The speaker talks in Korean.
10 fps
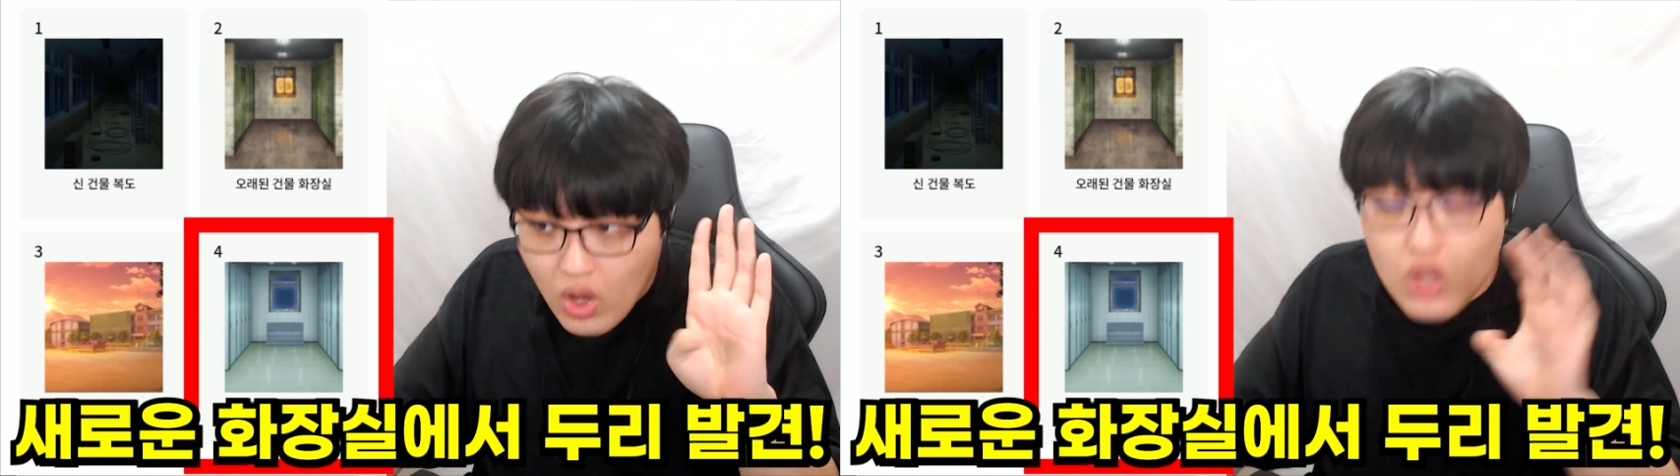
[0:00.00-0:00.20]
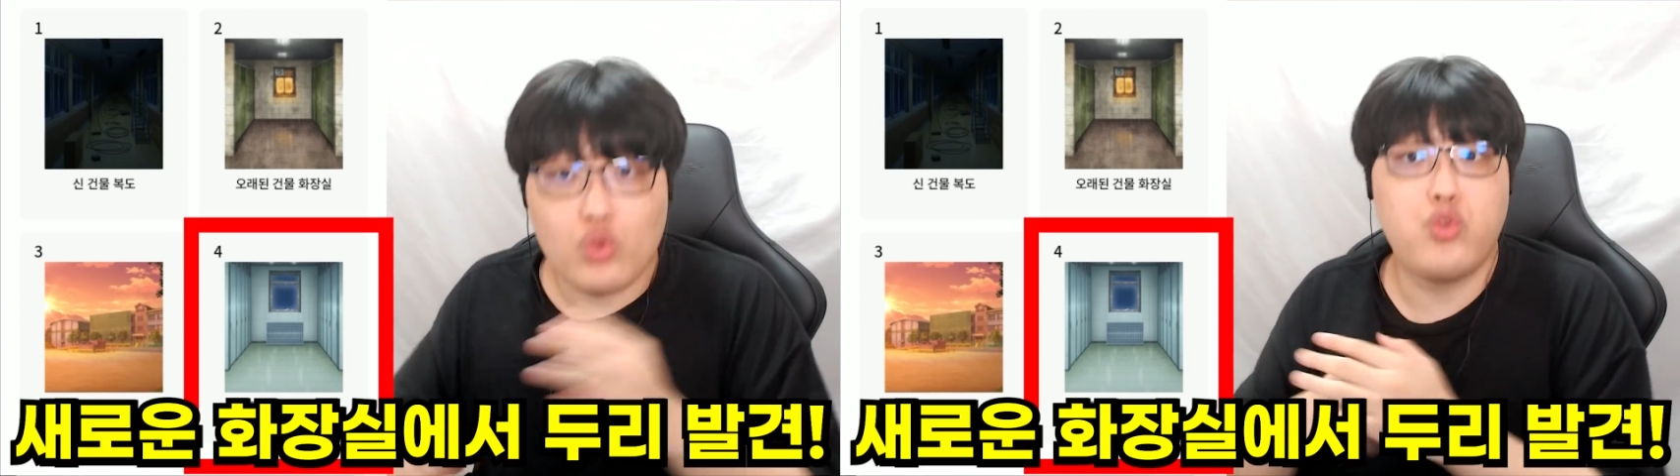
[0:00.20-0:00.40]

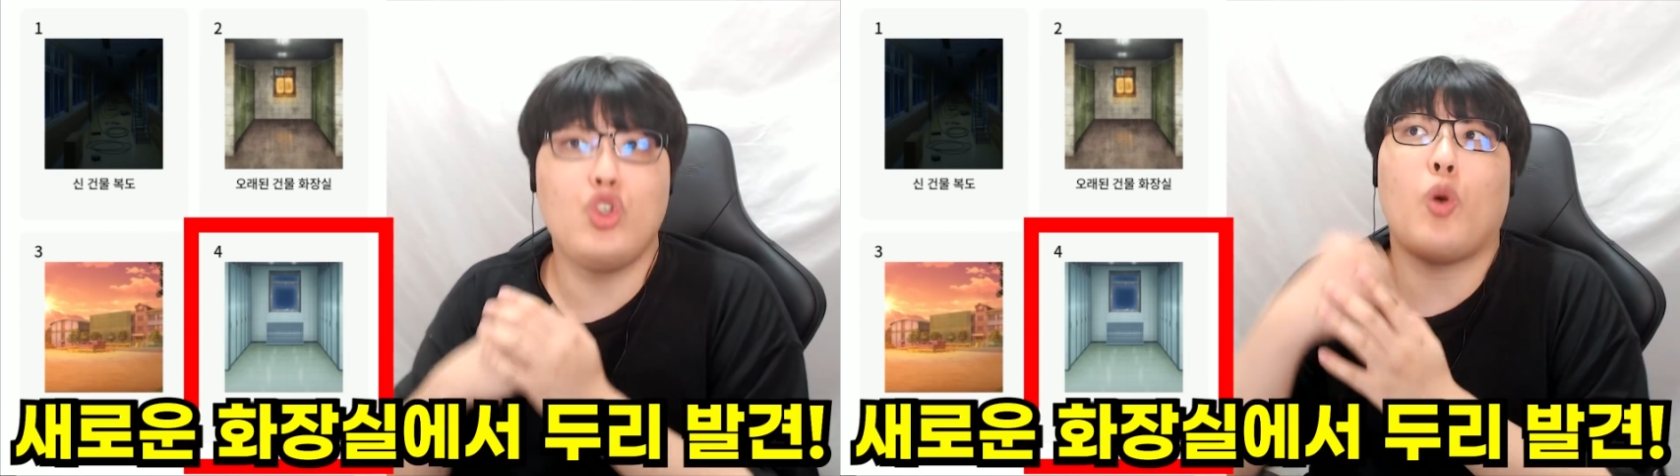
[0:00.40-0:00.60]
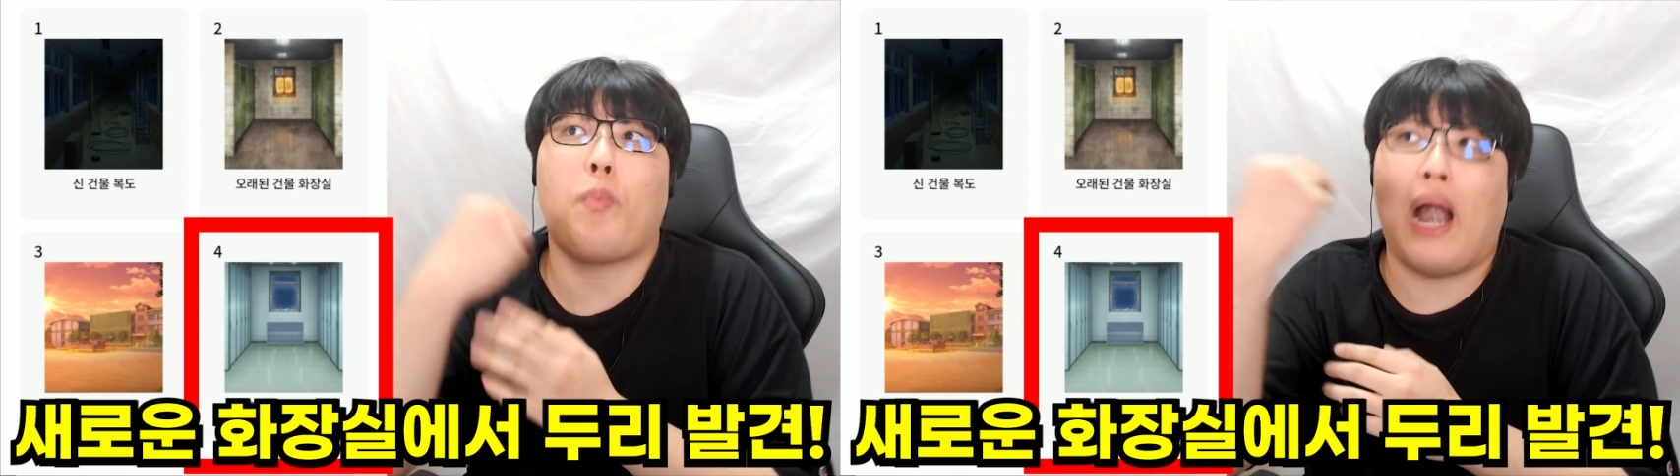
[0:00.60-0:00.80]
둘이
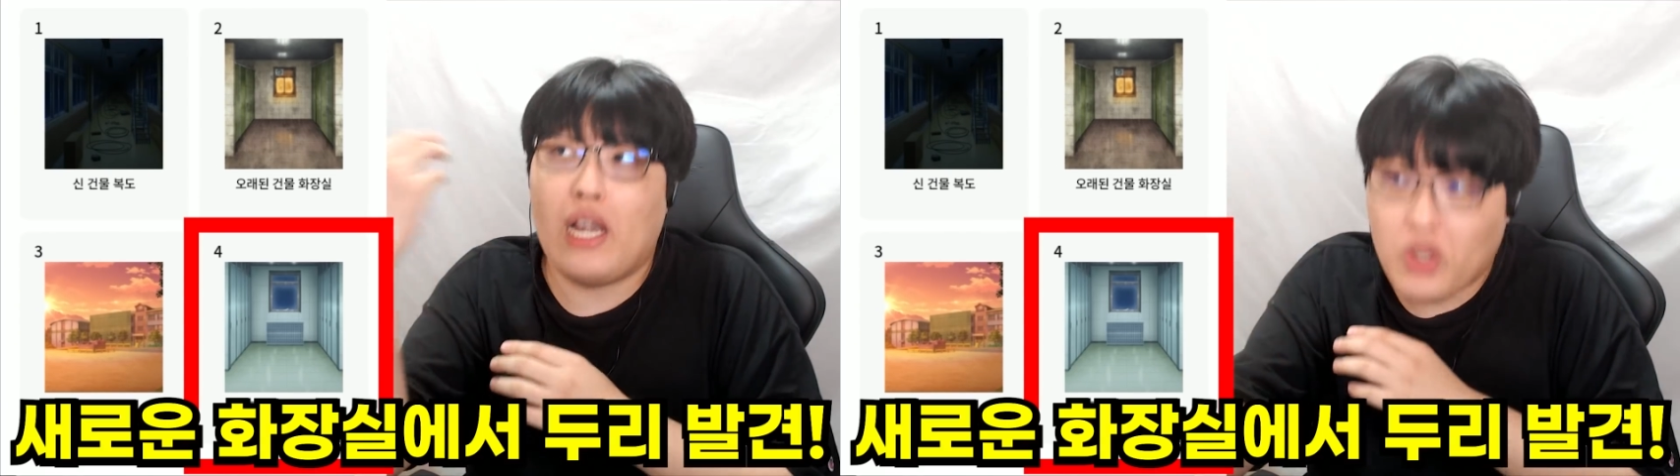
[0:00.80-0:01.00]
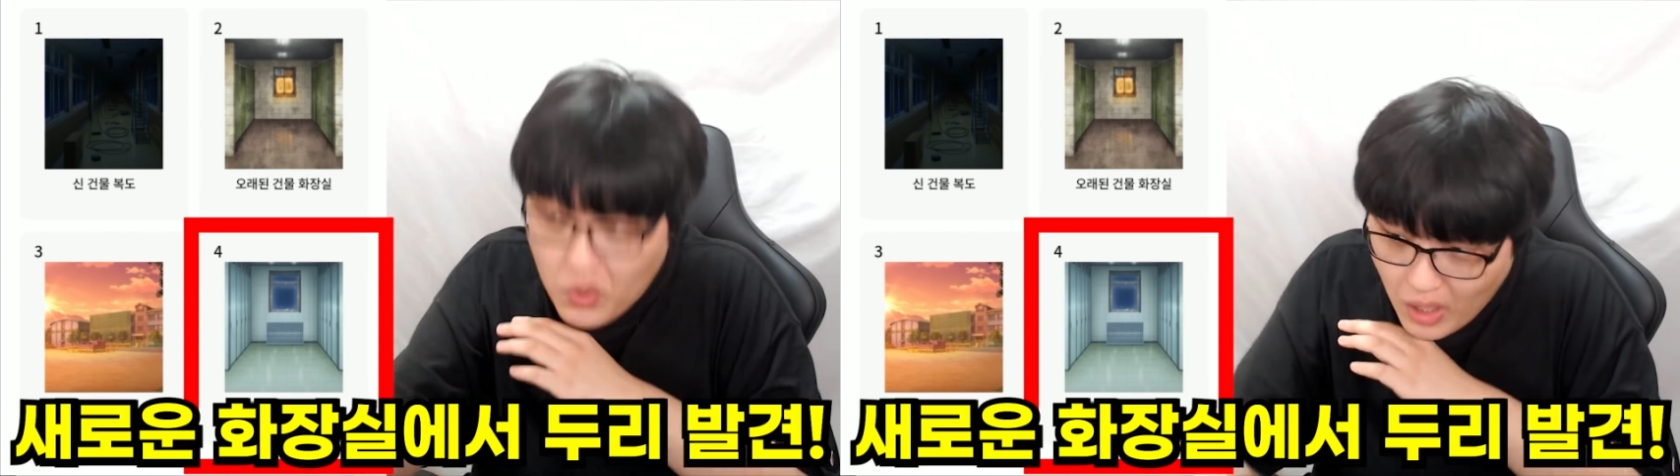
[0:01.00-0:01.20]
도
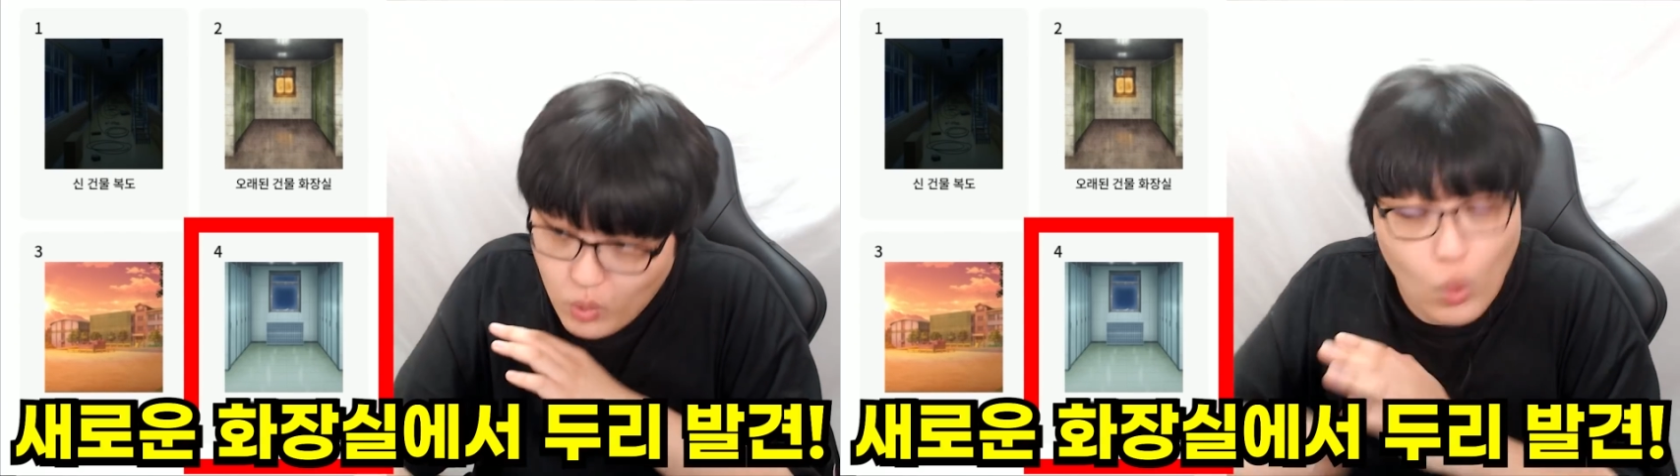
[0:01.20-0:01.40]
발견하고